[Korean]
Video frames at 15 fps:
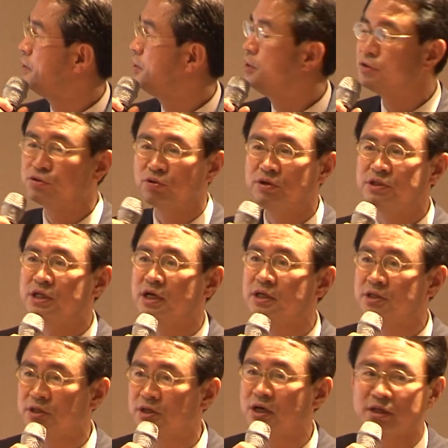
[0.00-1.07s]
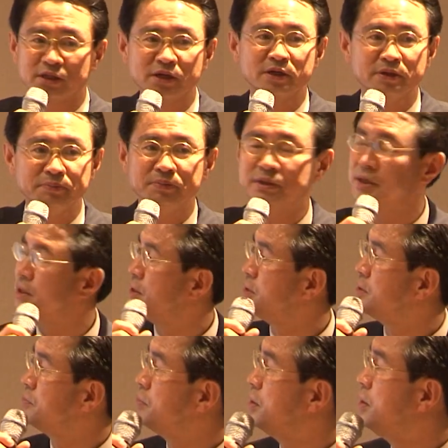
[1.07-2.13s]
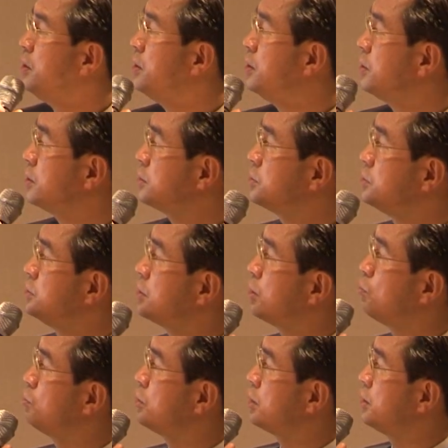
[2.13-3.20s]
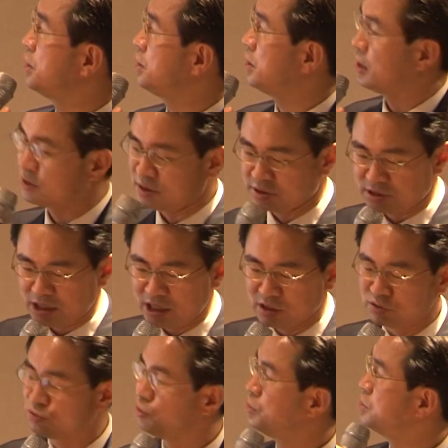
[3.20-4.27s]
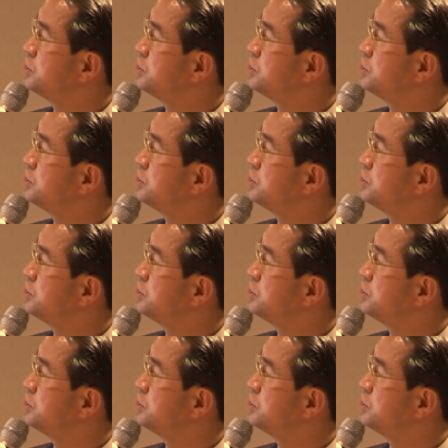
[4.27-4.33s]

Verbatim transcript: 1조 이상이 들어갔다 그럽니다. 예를 들면. 그래서 이제 우리가 얘기했던 창조